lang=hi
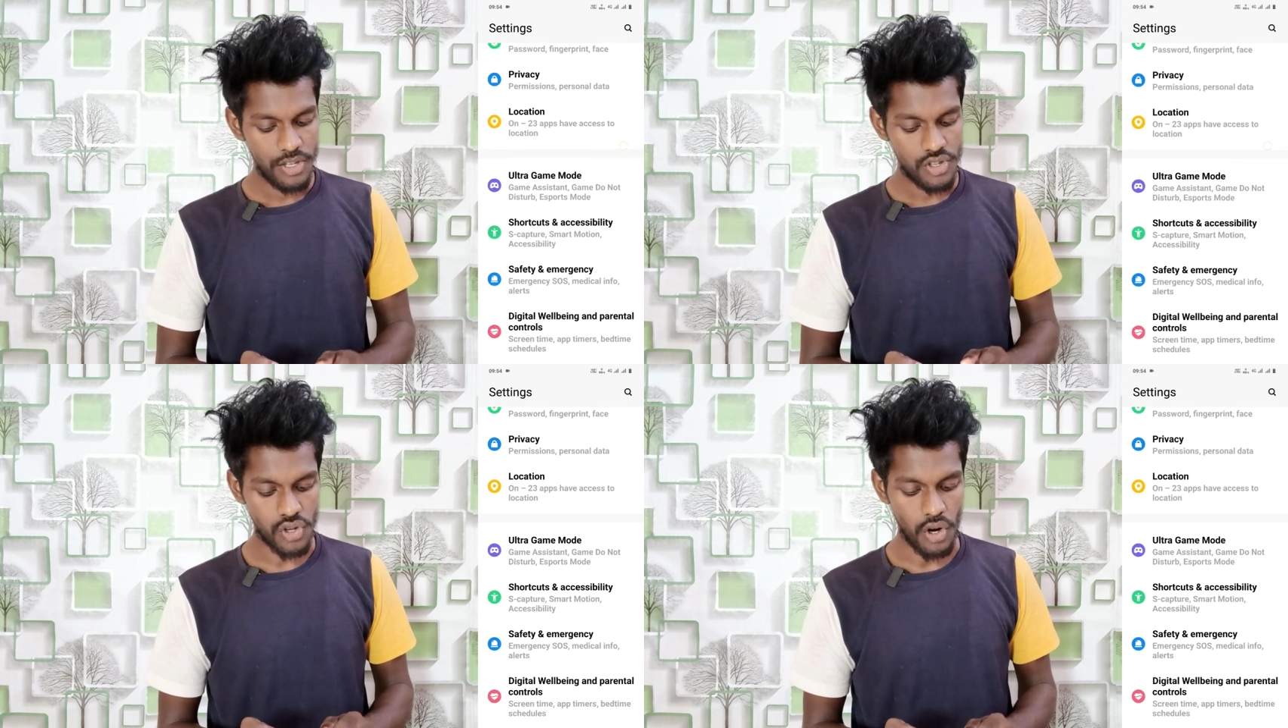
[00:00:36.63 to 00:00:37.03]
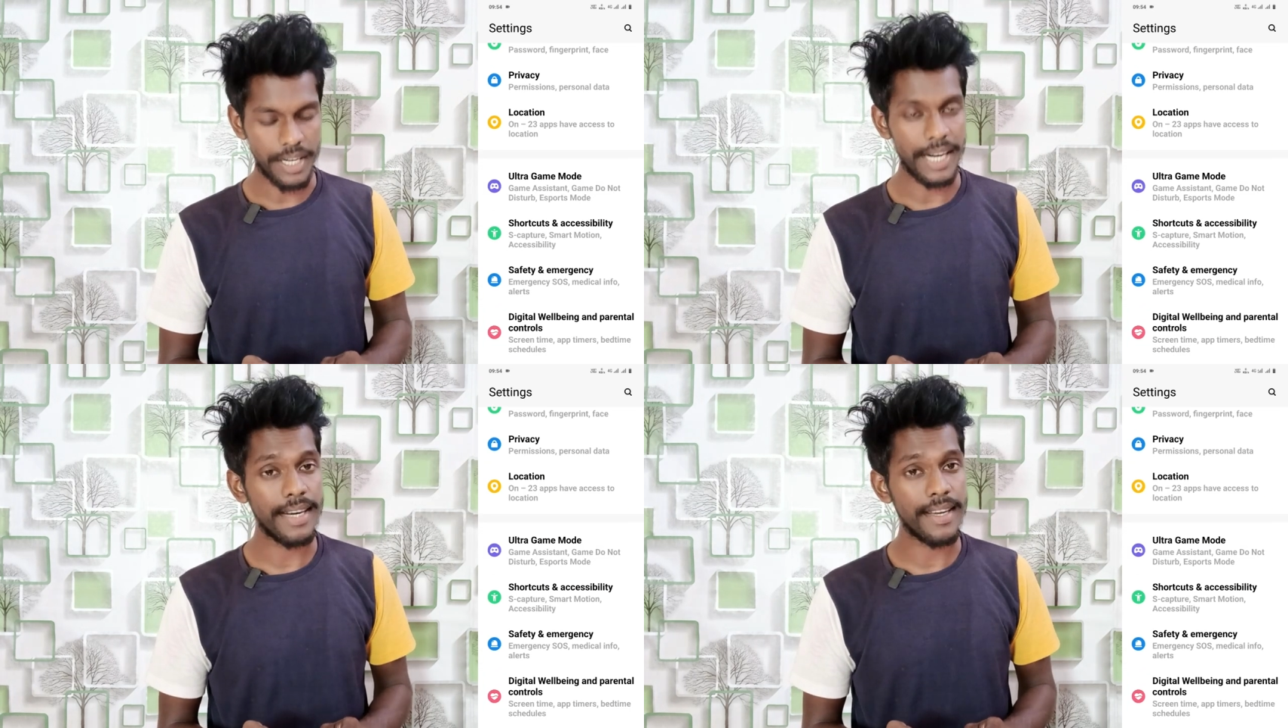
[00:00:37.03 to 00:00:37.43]

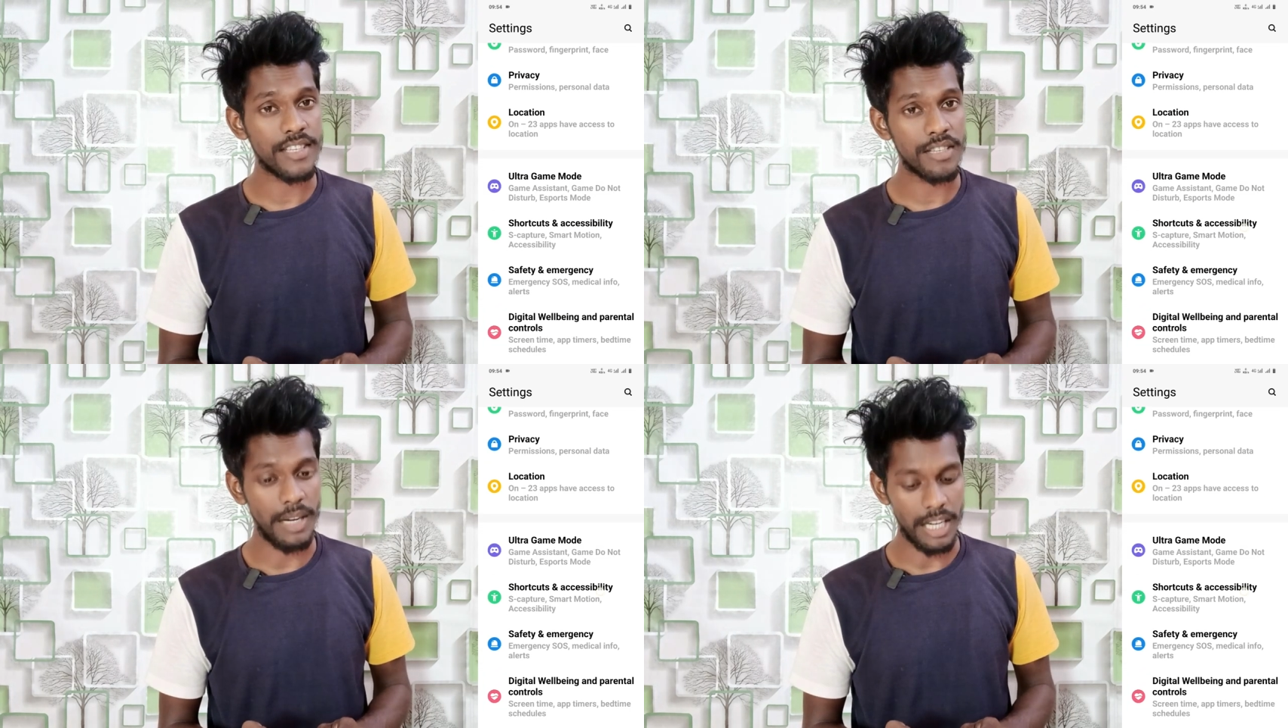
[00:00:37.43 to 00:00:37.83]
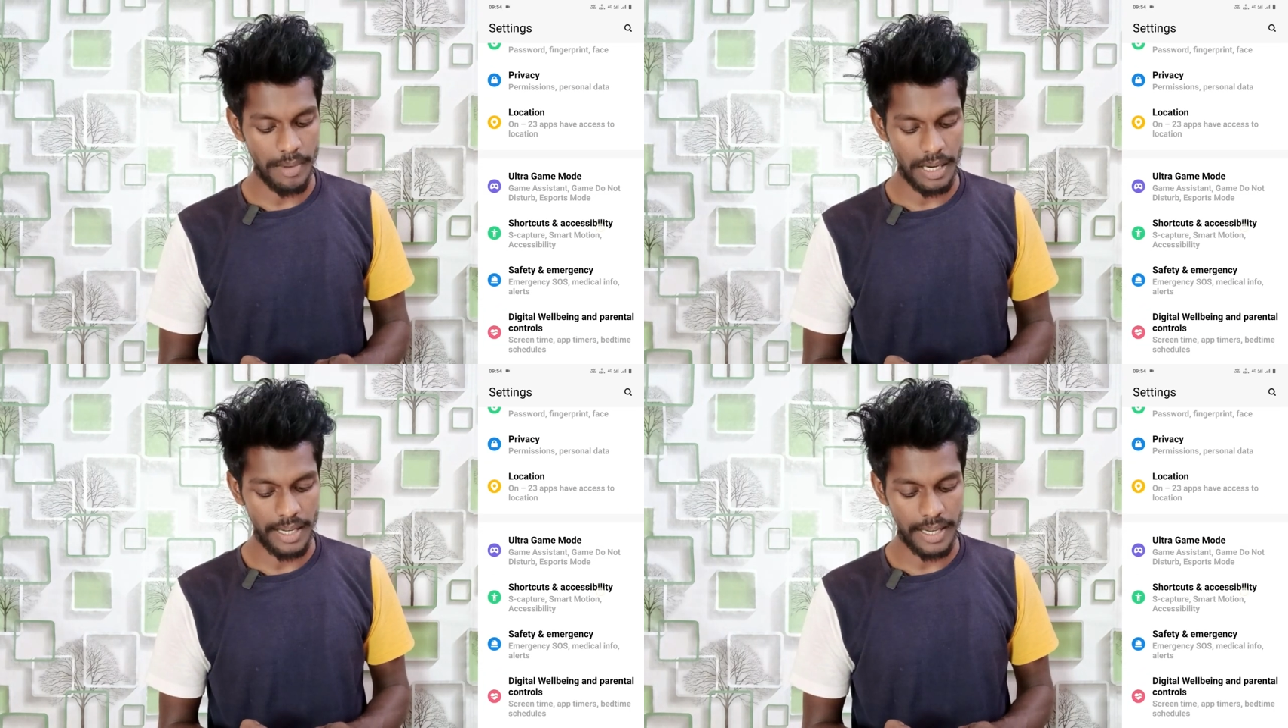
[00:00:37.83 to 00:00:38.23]
शॉर्टकट एंड एक्सेसिबिलिटी
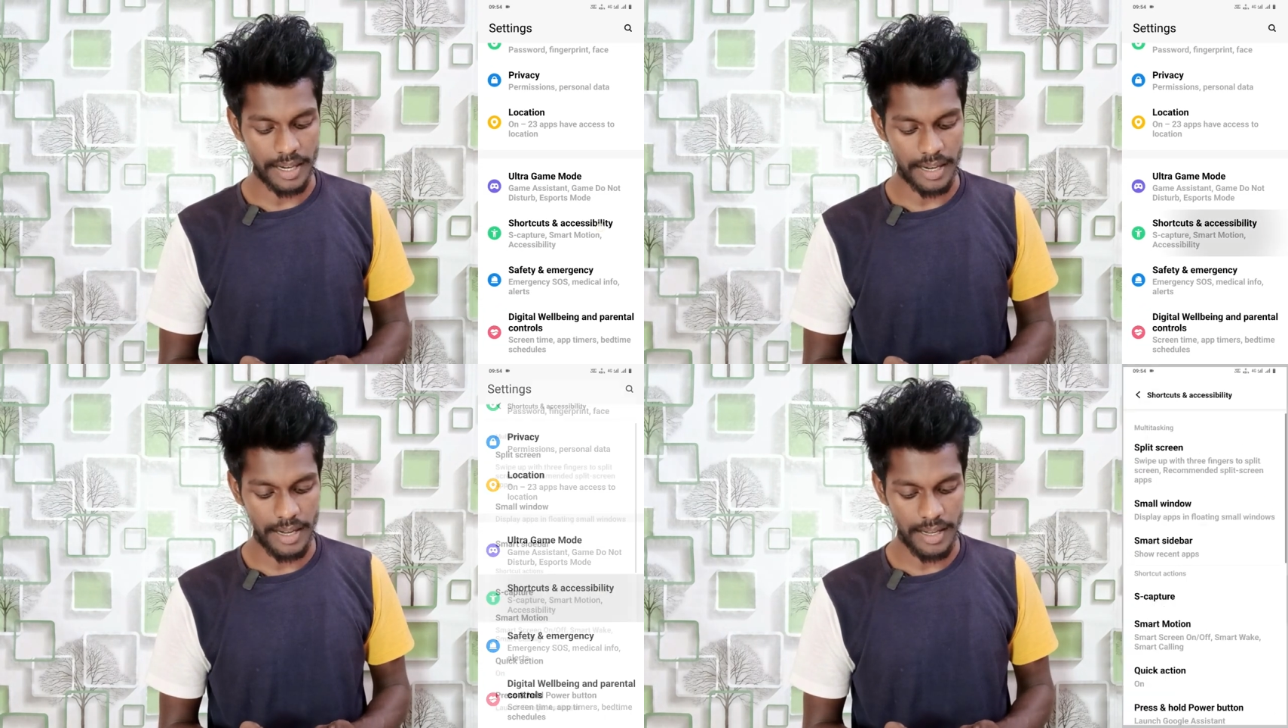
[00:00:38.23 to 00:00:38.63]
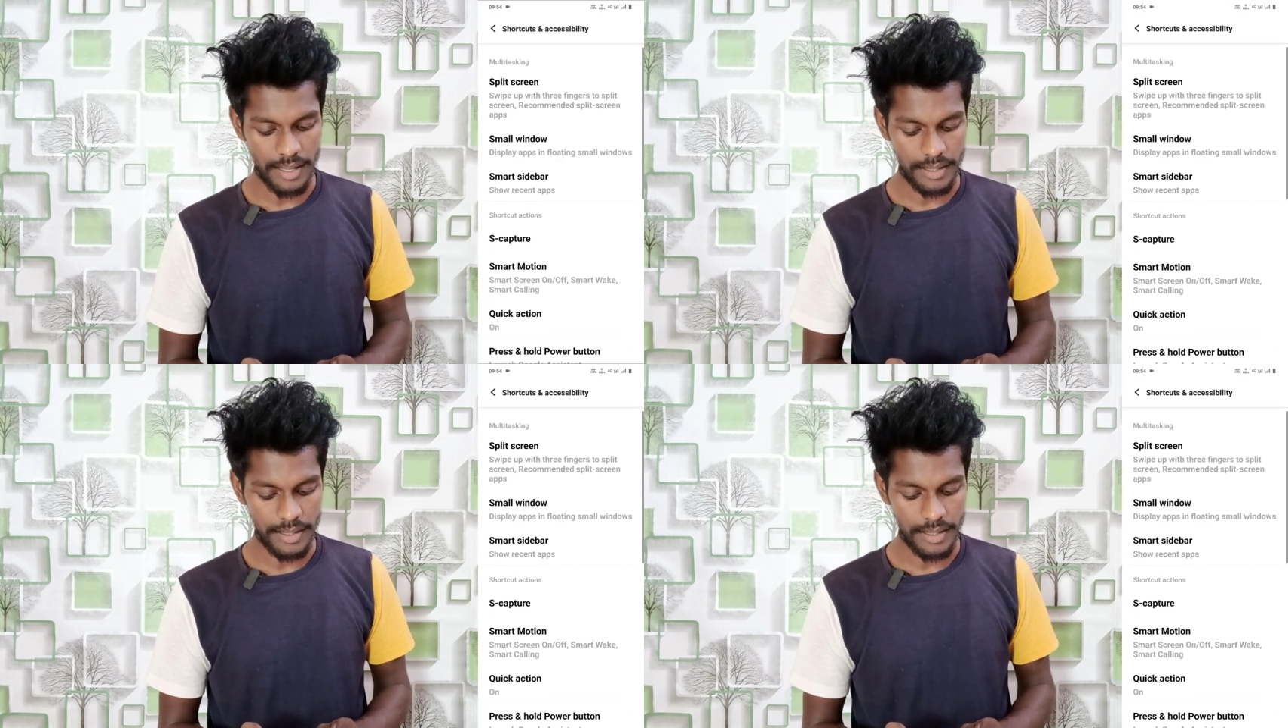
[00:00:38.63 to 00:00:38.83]
पे क्लिक करना है